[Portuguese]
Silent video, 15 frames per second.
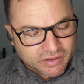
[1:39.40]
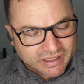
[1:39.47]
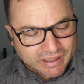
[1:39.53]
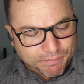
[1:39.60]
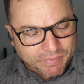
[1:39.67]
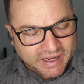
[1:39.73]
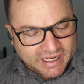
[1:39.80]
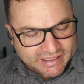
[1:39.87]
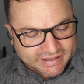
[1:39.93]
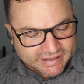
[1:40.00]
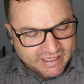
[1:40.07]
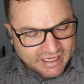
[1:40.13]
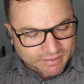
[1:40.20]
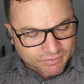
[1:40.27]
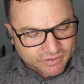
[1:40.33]
que
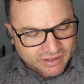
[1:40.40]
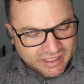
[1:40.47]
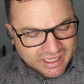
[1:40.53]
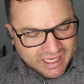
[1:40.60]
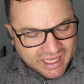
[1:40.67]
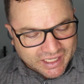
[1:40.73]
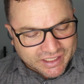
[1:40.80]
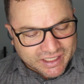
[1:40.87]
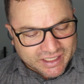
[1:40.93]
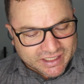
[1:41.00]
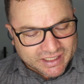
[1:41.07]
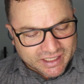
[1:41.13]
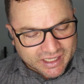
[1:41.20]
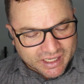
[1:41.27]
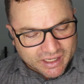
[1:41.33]
perecemos. E
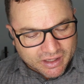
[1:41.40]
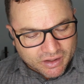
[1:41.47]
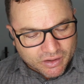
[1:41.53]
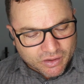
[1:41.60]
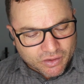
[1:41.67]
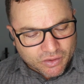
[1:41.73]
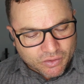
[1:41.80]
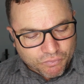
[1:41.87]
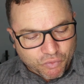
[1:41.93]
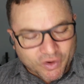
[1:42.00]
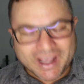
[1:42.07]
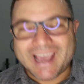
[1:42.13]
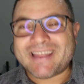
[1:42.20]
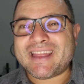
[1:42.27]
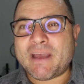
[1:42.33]
disse-lhe:
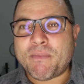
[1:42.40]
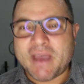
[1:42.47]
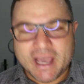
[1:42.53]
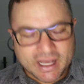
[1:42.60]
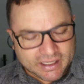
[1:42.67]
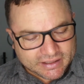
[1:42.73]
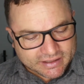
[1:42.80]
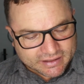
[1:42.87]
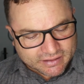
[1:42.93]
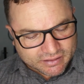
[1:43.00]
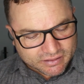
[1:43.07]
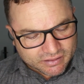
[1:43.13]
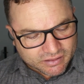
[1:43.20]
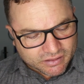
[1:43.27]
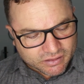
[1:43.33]
Por que temeis,
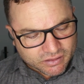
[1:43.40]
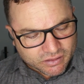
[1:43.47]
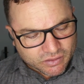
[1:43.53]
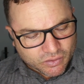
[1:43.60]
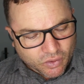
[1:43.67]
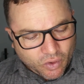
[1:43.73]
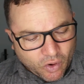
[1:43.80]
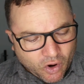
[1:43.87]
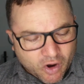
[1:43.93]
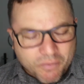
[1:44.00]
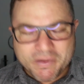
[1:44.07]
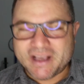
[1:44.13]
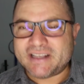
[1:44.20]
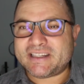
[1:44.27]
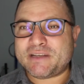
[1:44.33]

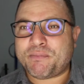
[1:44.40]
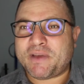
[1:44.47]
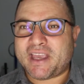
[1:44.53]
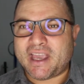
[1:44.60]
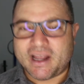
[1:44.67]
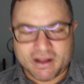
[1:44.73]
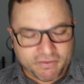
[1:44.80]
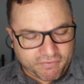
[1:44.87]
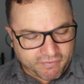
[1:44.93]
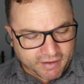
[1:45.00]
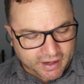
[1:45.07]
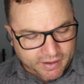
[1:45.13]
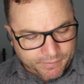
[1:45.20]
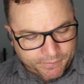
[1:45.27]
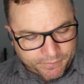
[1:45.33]
homens de pequena
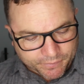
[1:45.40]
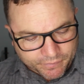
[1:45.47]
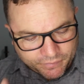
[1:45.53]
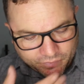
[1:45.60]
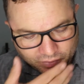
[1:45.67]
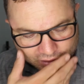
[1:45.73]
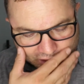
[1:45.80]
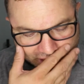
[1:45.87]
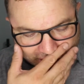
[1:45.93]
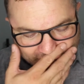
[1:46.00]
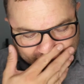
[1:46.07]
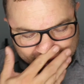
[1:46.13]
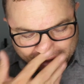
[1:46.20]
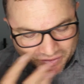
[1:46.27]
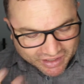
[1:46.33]
fé?
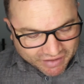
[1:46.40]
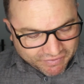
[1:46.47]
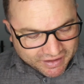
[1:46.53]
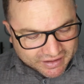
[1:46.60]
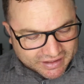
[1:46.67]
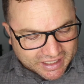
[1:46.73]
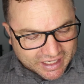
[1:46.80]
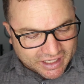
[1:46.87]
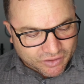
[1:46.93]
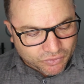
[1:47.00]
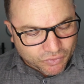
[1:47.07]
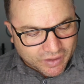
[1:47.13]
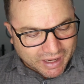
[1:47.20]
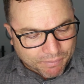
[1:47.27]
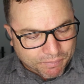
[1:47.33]
Então,
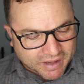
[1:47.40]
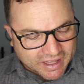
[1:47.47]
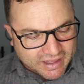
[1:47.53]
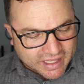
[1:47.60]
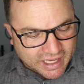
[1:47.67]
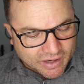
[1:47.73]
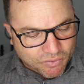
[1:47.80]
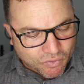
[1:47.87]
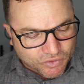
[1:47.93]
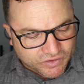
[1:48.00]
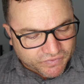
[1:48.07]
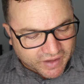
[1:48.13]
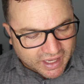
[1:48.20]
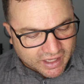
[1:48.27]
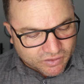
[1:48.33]
levantando, repreendeu
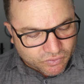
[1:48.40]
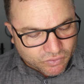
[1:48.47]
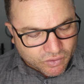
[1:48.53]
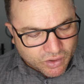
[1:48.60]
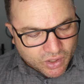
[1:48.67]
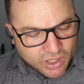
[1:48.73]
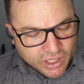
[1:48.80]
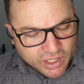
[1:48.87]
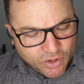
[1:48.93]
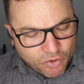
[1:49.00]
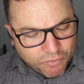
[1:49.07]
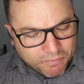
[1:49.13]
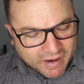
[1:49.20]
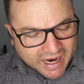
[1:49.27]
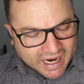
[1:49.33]
os ventos, e
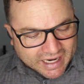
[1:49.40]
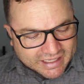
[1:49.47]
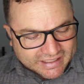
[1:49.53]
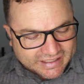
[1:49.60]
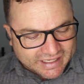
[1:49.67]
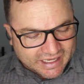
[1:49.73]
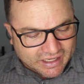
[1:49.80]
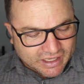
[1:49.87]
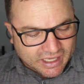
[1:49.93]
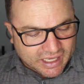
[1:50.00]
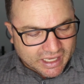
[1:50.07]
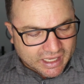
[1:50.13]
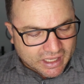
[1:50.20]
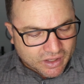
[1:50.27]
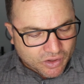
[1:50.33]
o mar
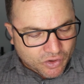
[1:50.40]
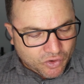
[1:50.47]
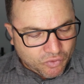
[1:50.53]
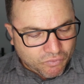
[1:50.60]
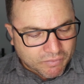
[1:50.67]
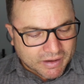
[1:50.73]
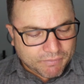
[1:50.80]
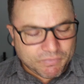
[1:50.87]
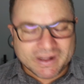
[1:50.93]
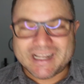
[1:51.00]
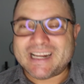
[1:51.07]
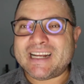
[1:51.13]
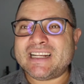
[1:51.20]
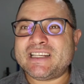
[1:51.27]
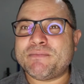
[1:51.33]
seguiu e uma
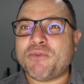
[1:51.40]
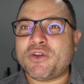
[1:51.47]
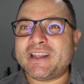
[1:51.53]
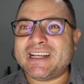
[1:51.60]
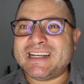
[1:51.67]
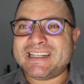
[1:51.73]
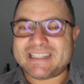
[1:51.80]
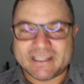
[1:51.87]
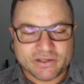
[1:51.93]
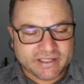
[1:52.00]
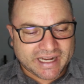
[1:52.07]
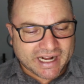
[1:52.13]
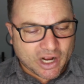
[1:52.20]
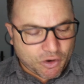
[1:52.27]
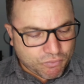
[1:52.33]
grande bonança
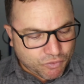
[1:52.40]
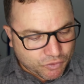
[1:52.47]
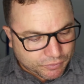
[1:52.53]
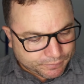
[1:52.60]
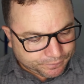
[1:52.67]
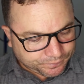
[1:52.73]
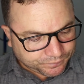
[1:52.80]
se acalmou.